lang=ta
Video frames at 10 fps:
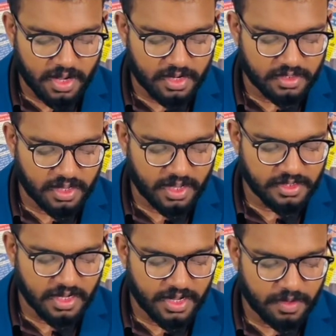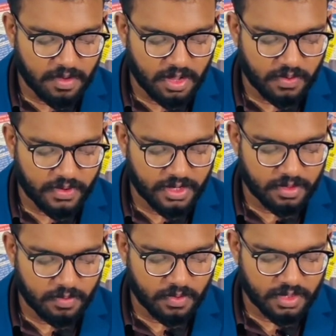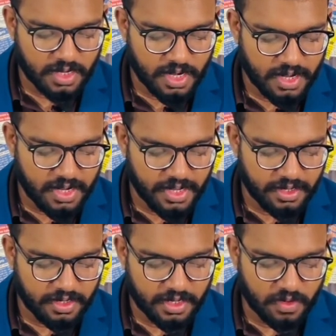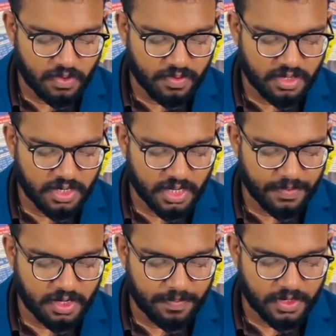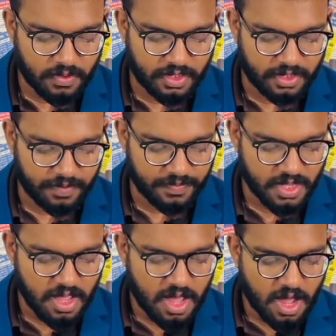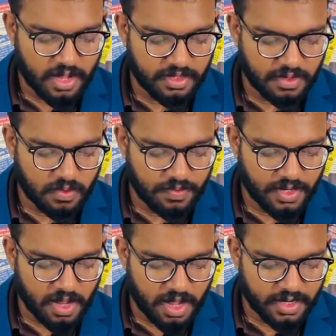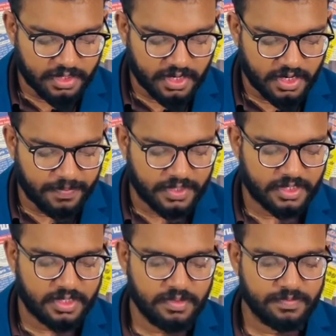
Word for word: அல்லது ஐந்தாயிரமாக குறைக்கும் நோக்கில் எல்லை நிர்ணய குழு ஒன்று நியமிக்கப்பட்டுள்ளது அந்த குழுவின் அறிக்கை கிடைப்பதற்கு